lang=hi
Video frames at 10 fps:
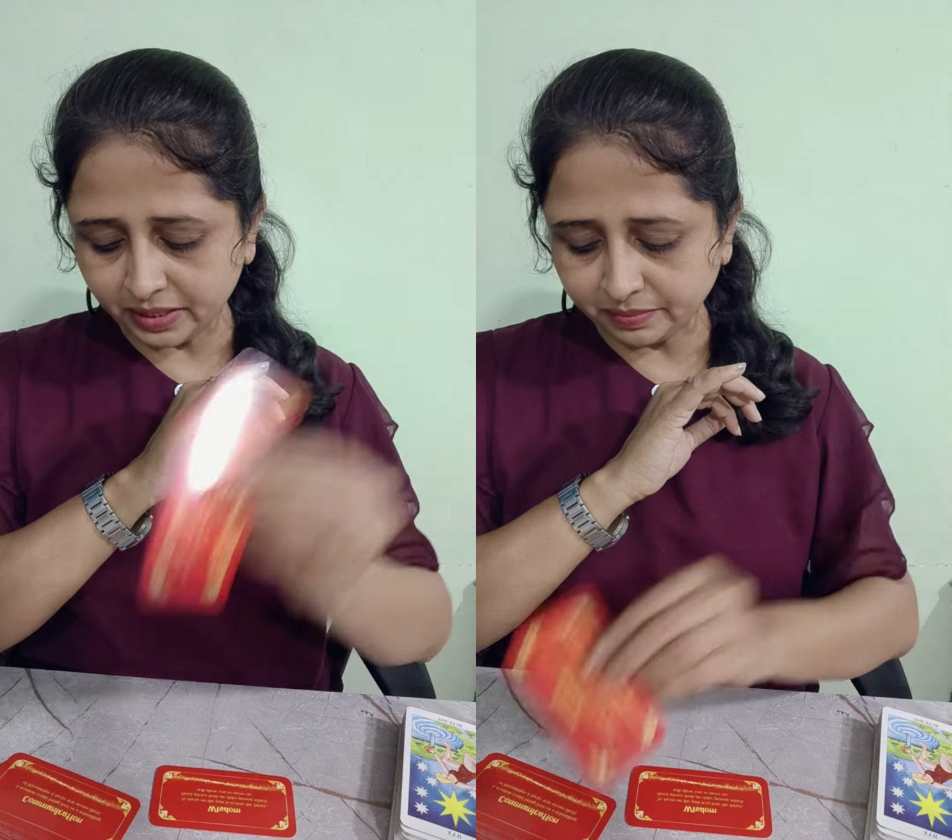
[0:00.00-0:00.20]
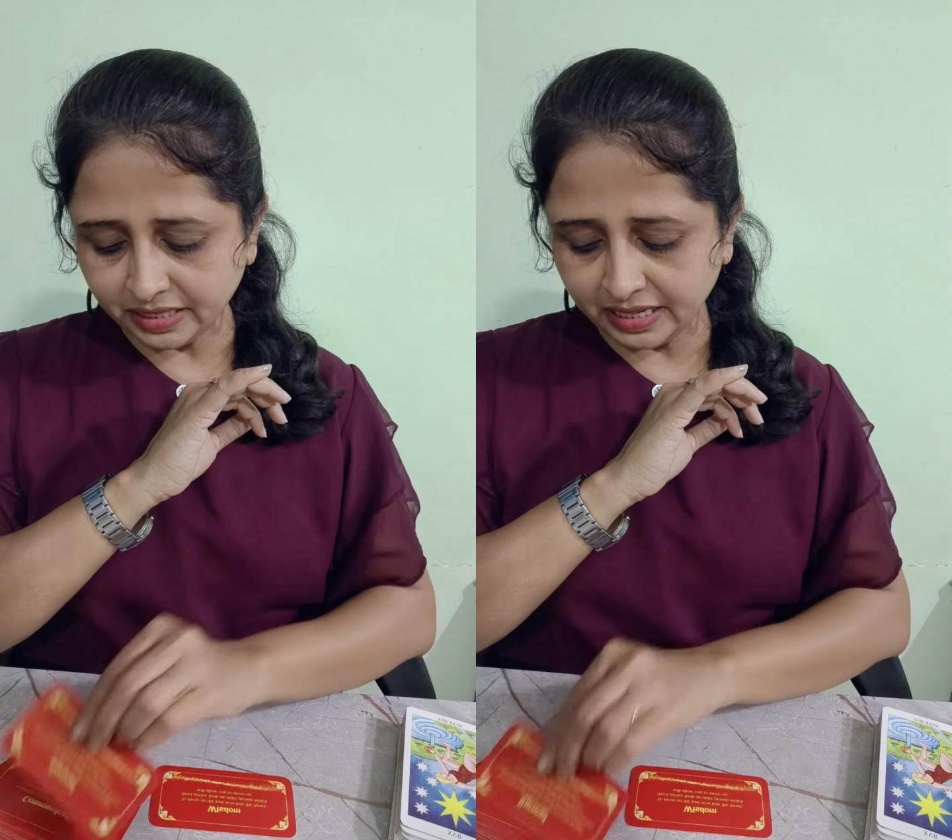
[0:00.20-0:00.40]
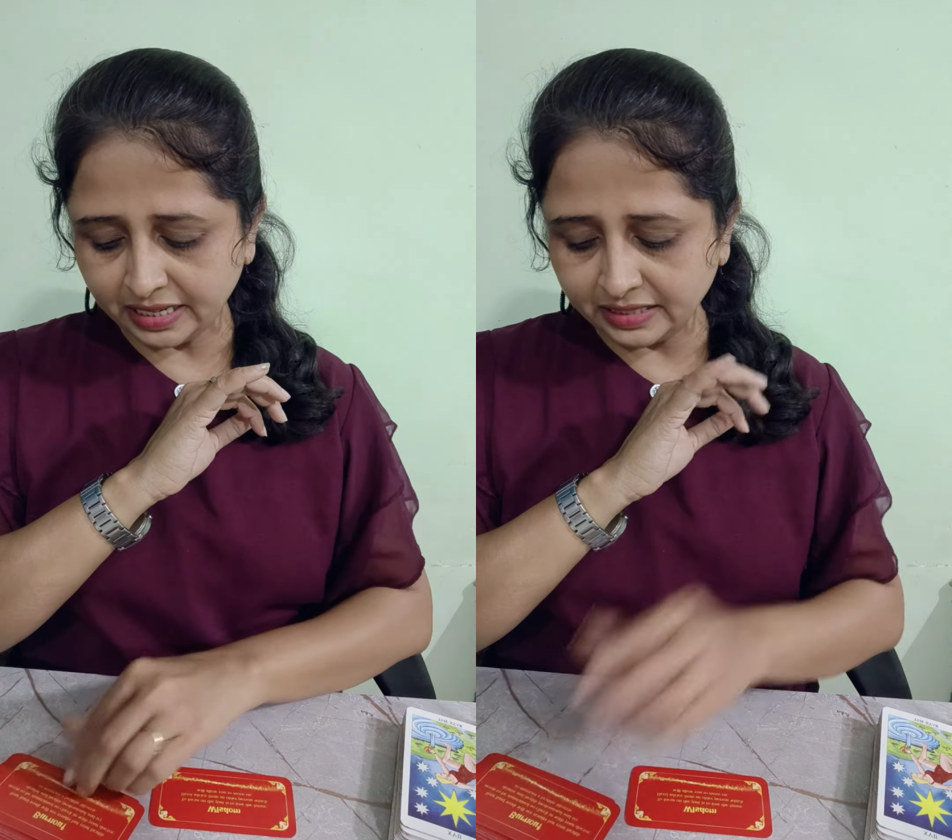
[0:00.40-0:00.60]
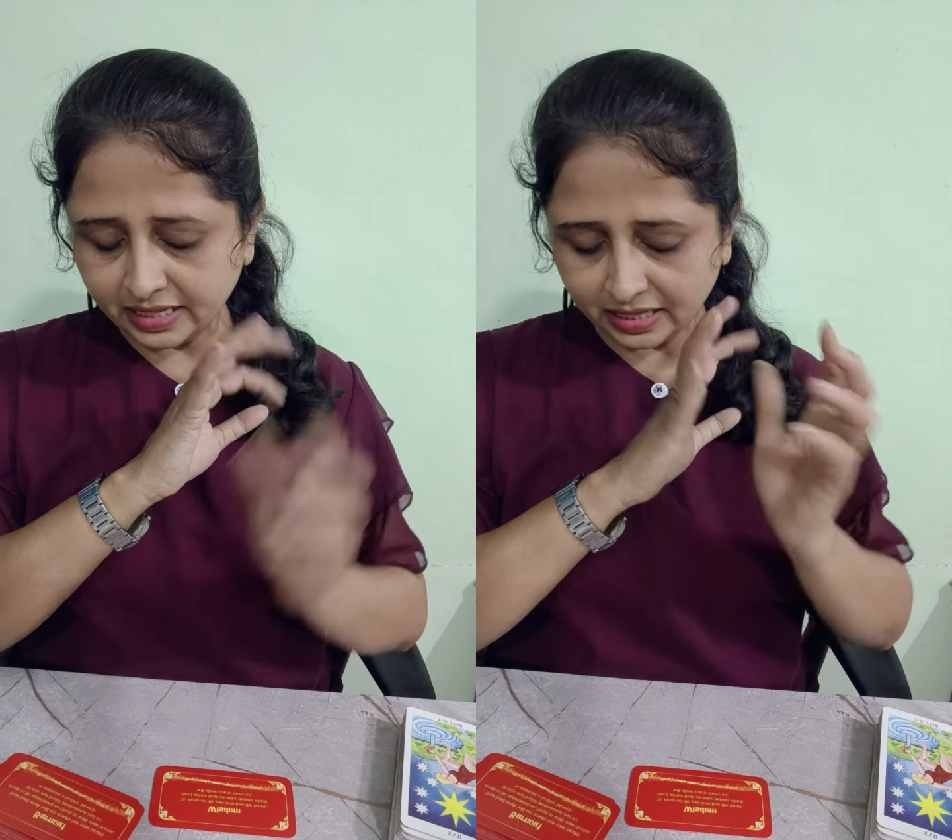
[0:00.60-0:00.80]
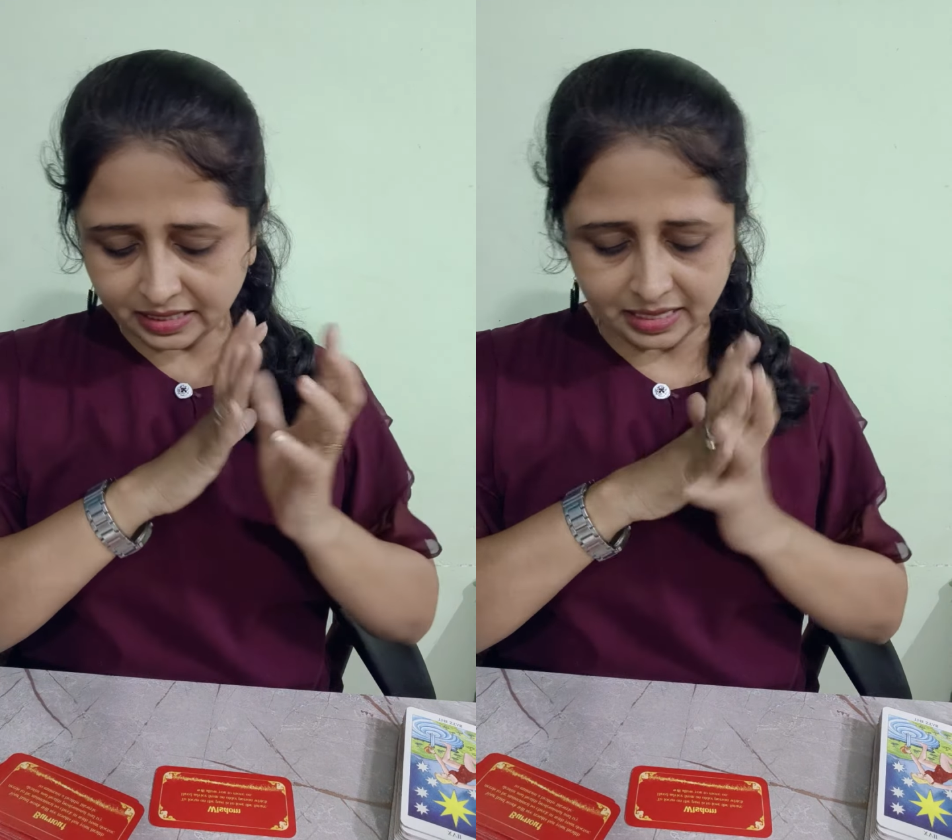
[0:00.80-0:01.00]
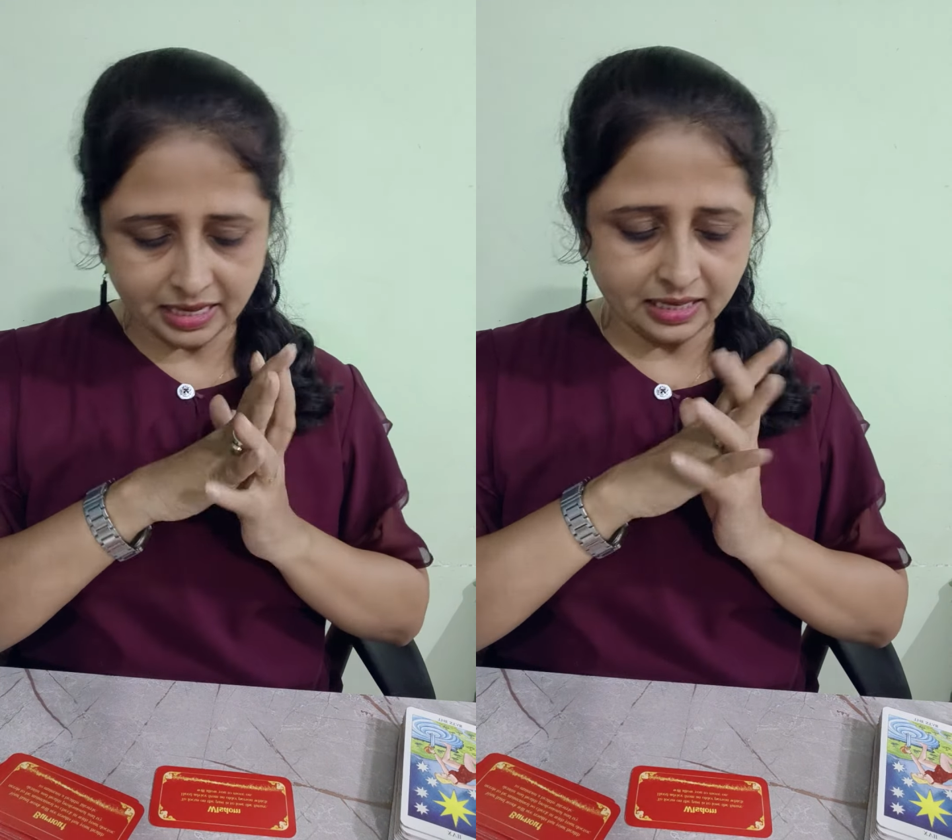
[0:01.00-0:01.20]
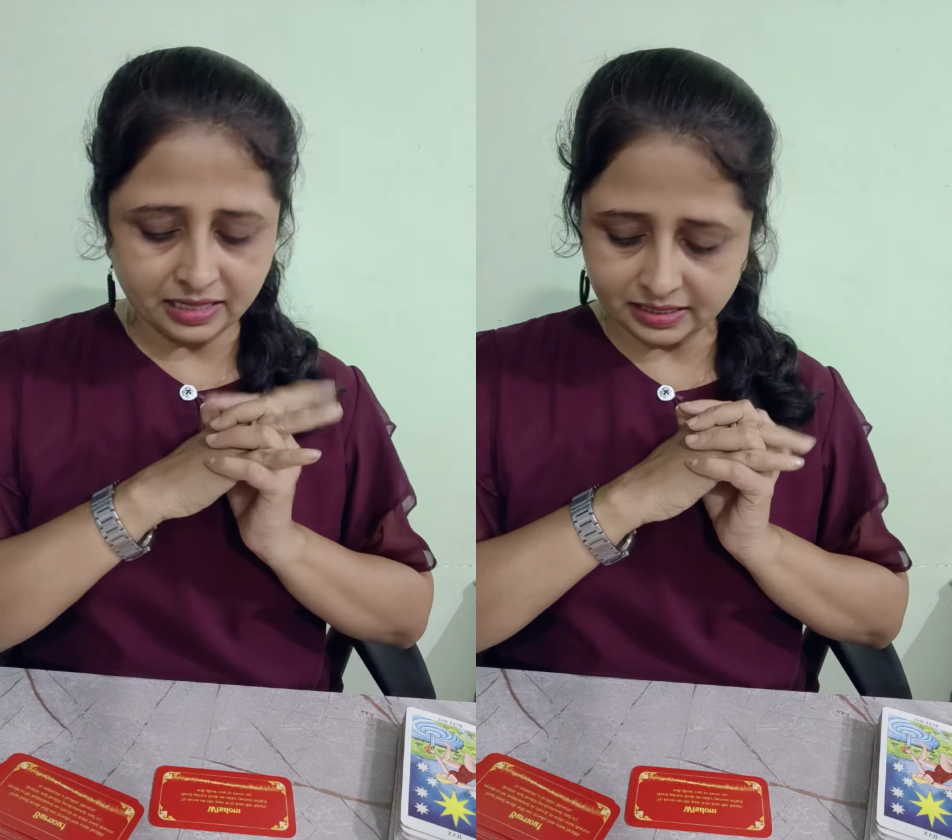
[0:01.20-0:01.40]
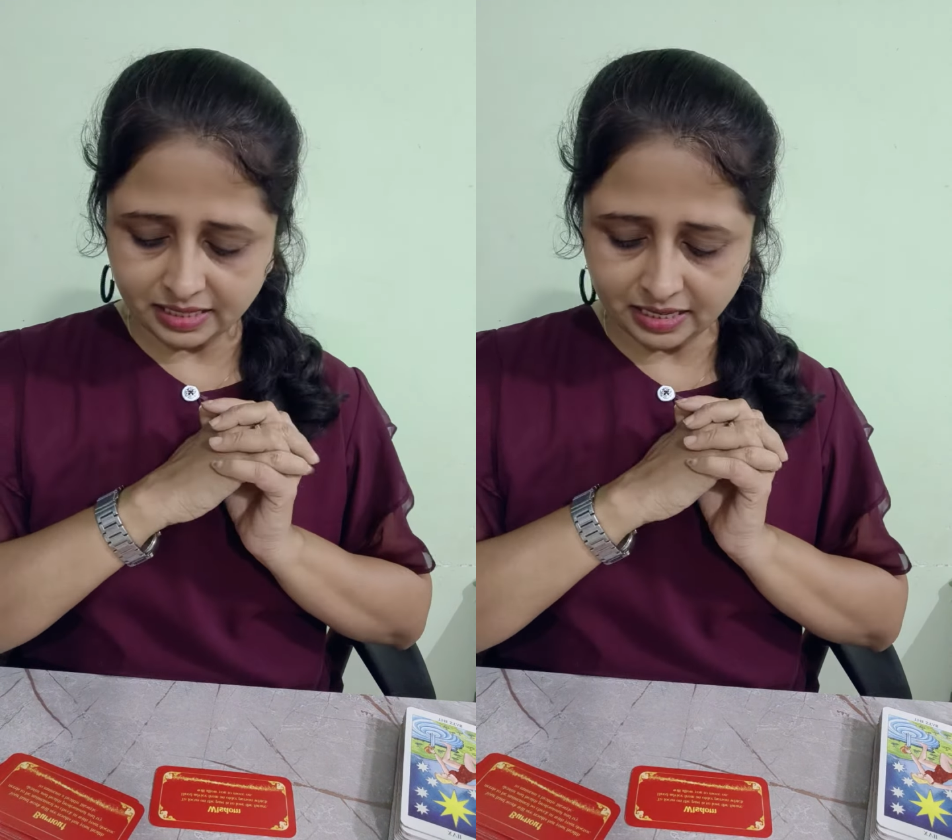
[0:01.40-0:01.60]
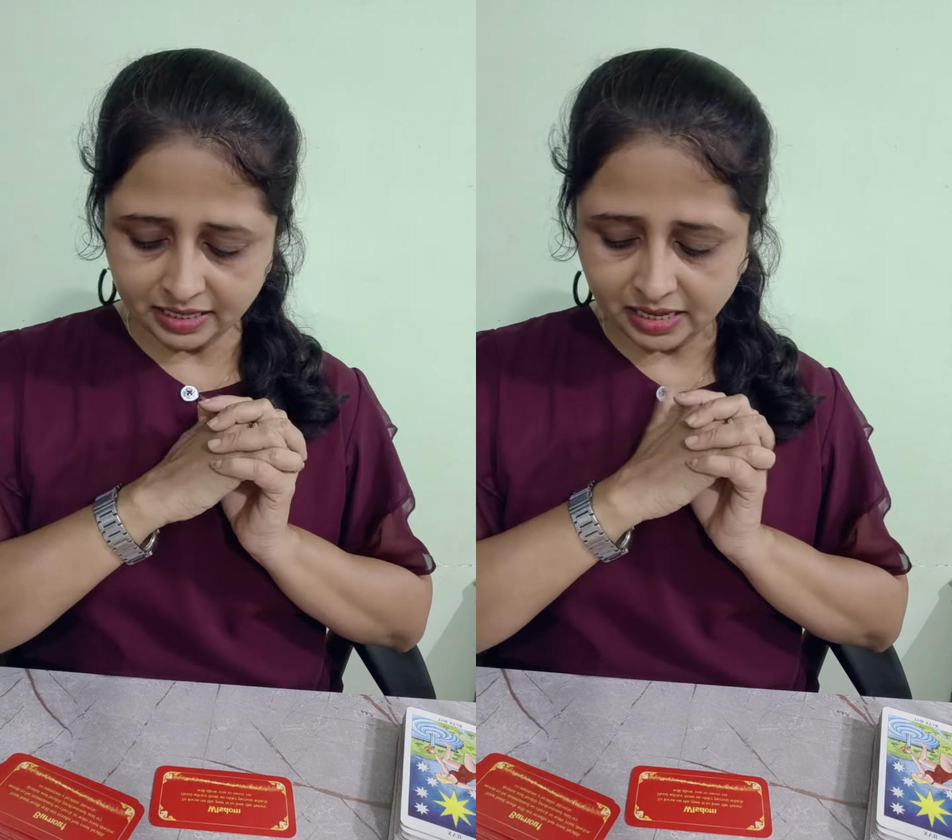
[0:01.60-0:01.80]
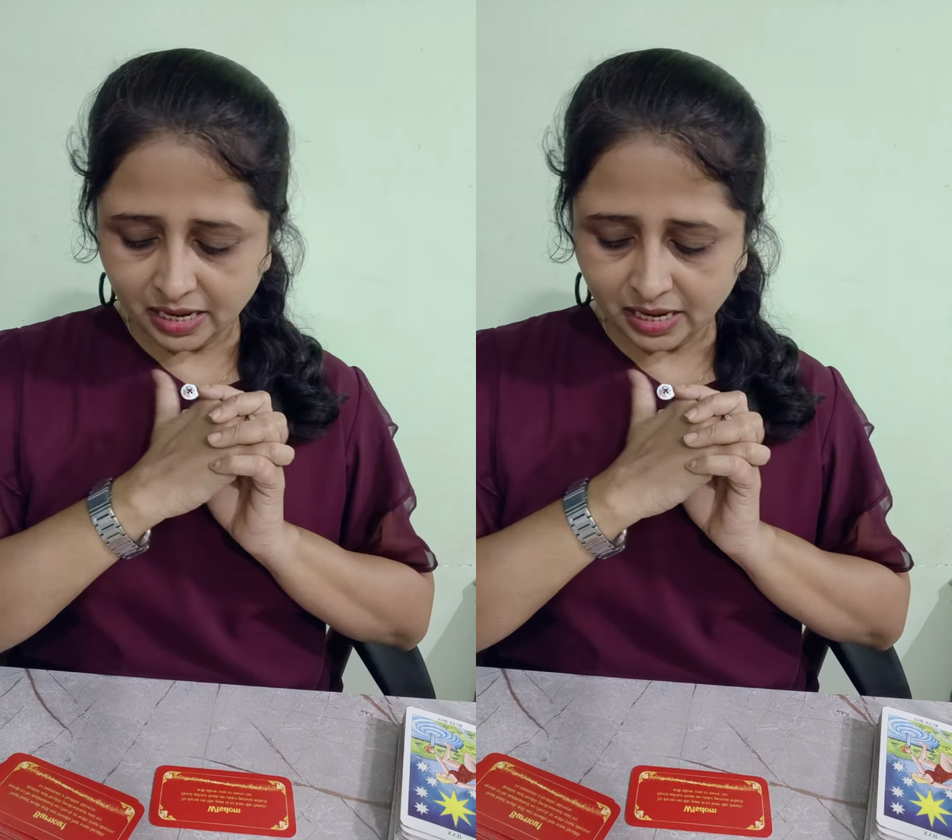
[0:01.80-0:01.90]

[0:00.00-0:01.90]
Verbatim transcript: अपने हेल्थ का ख्याल रखना है